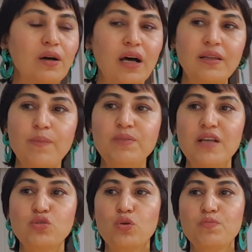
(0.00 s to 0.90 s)

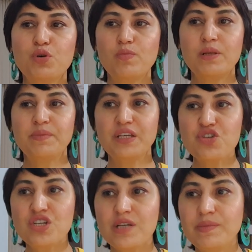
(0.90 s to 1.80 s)
adaptasyon problemi
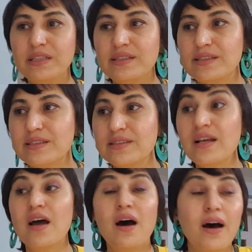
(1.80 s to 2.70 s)
yaşayabilirsiniz.
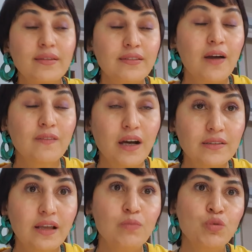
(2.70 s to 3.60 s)
Hatta ve
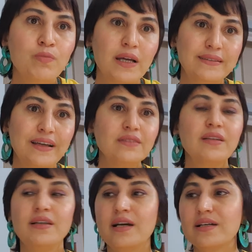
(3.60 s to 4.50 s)
hatta bu
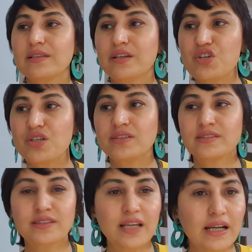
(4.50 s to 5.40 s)
maddiyatla alakalı
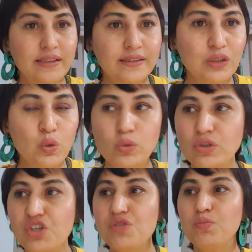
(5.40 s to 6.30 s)
yaşadığınız gerginlik olduğu
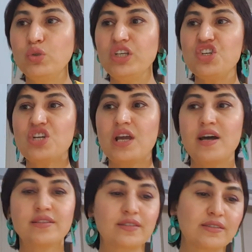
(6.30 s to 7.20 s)
için bunu iş
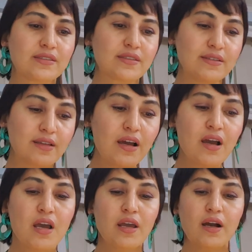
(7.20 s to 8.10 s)
hayatınızda da
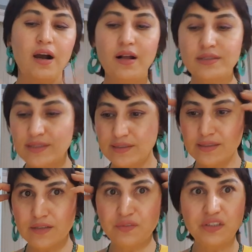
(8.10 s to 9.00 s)
halsiz,
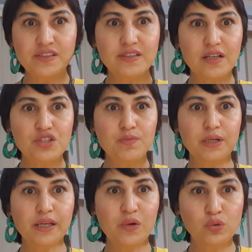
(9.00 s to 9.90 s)
kafanız sadece
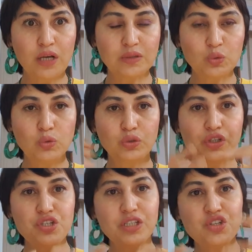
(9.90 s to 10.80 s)
paraya odaklı olduğu
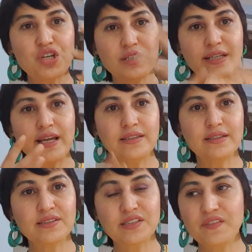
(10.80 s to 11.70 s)
için işe de
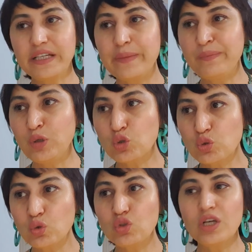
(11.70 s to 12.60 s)
kendinizi
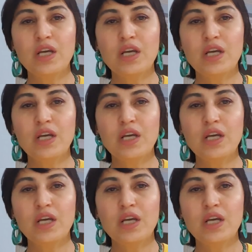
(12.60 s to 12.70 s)
veremiyorsunuz.